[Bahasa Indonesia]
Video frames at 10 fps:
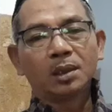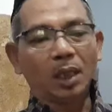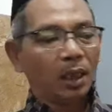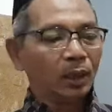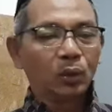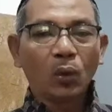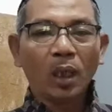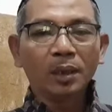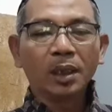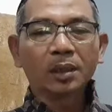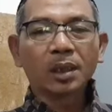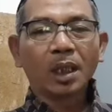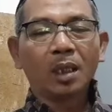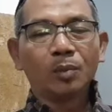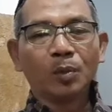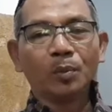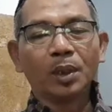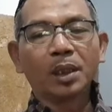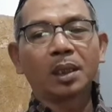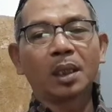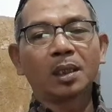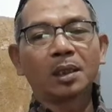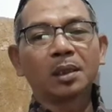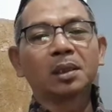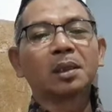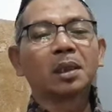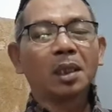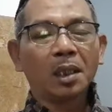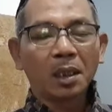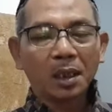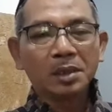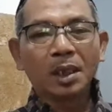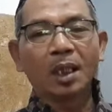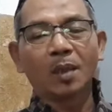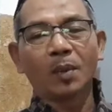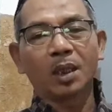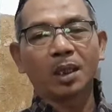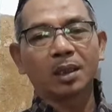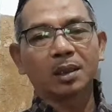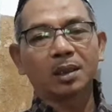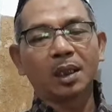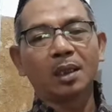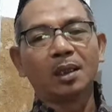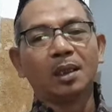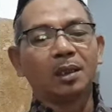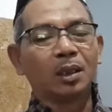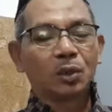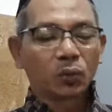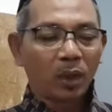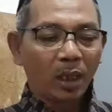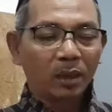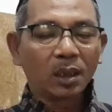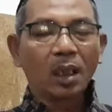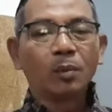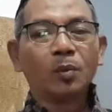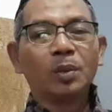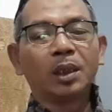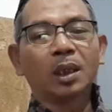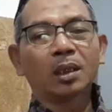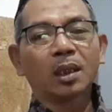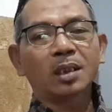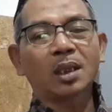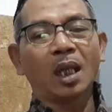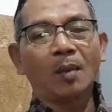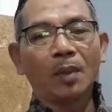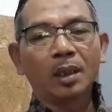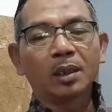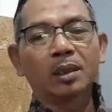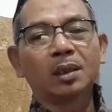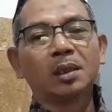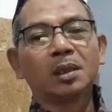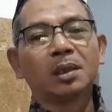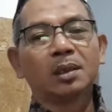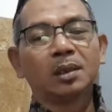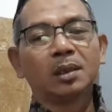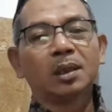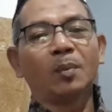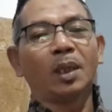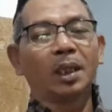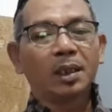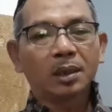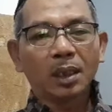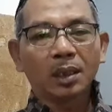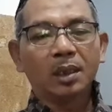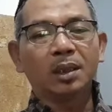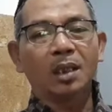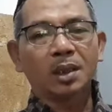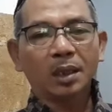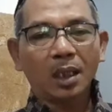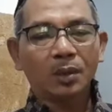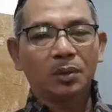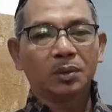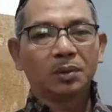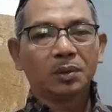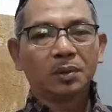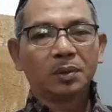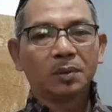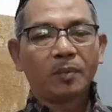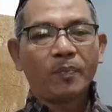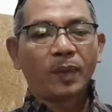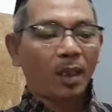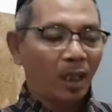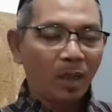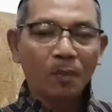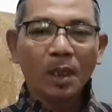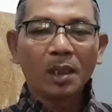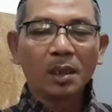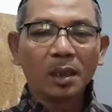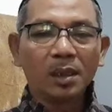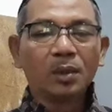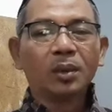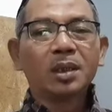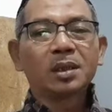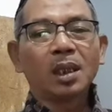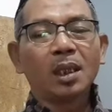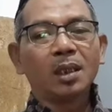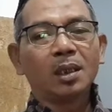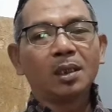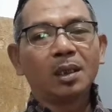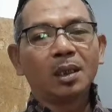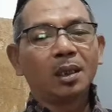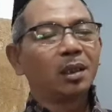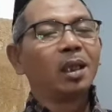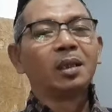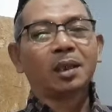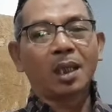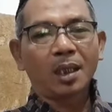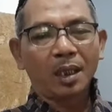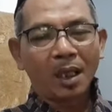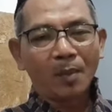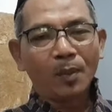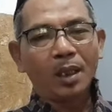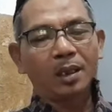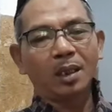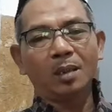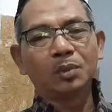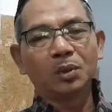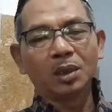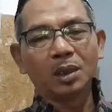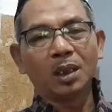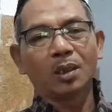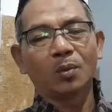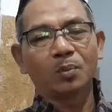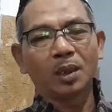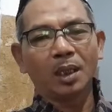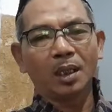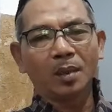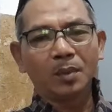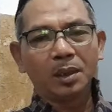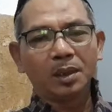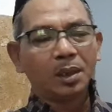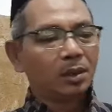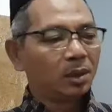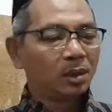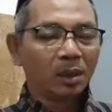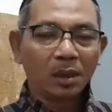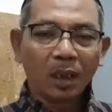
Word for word: Yakni Tuhan yang telah memberikan kenyang kepada kita dan juga yang telah memberikan rasa aman kepada kita dari rasa takut. Aman Indonesia adalah negara yang aman, alhamdulillahirabbil alamin, tidak